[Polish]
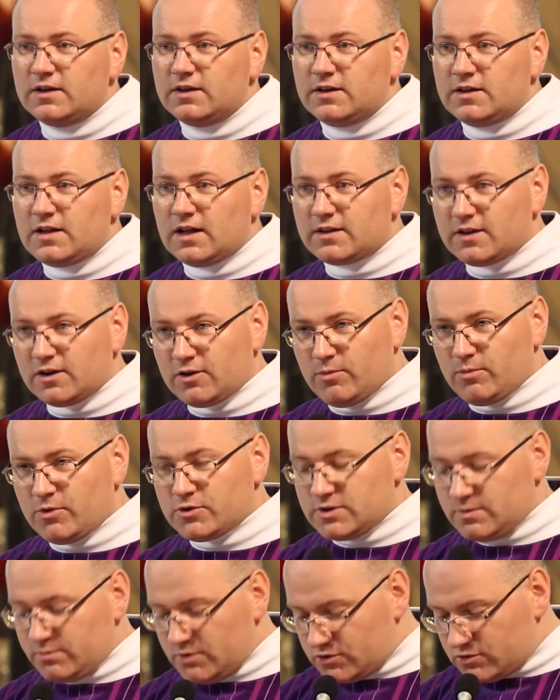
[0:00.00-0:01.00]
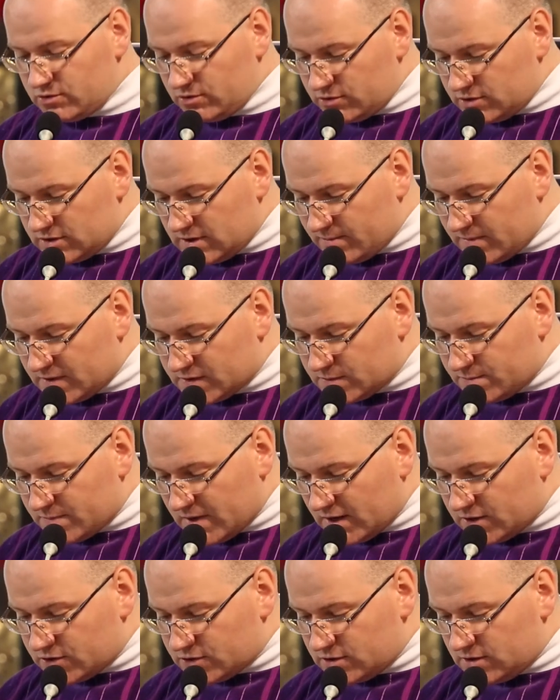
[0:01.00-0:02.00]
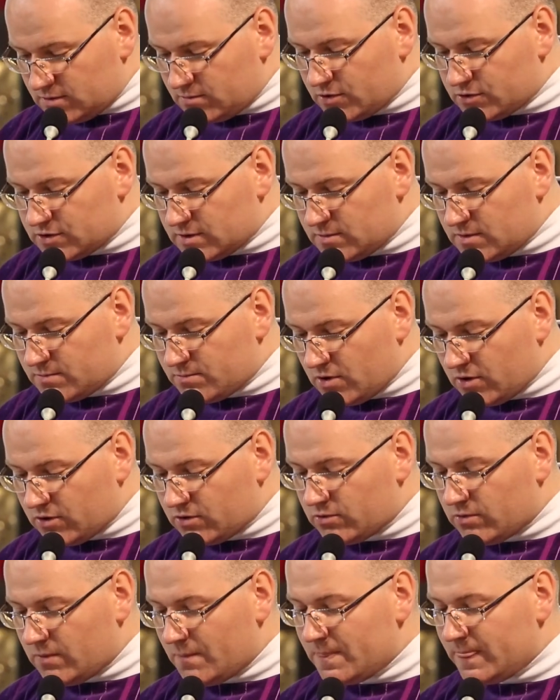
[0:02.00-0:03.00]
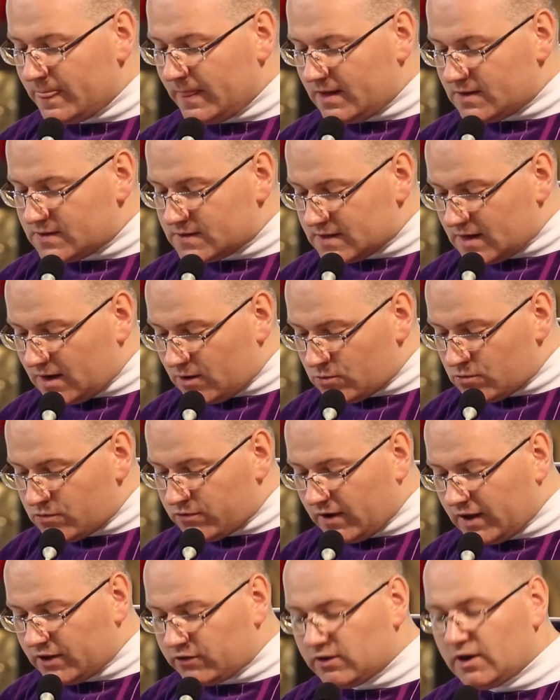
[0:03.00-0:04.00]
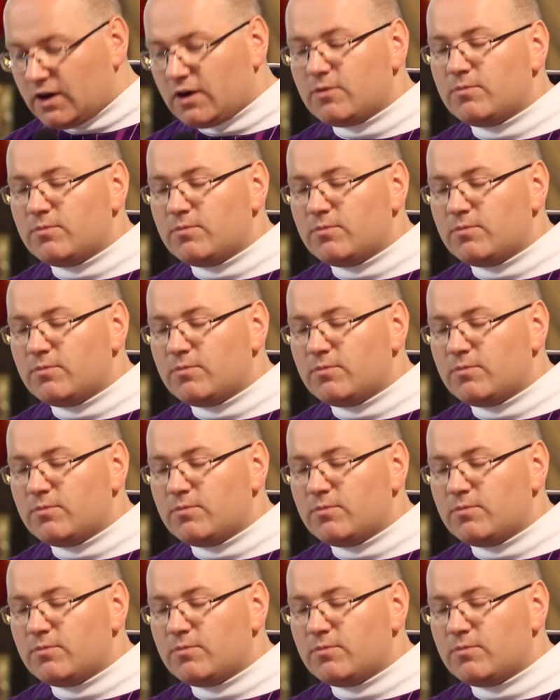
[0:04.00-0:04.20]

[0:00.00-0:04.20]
i dlatego możemy czuć się bezpieczni i możemy Bogu zaufać,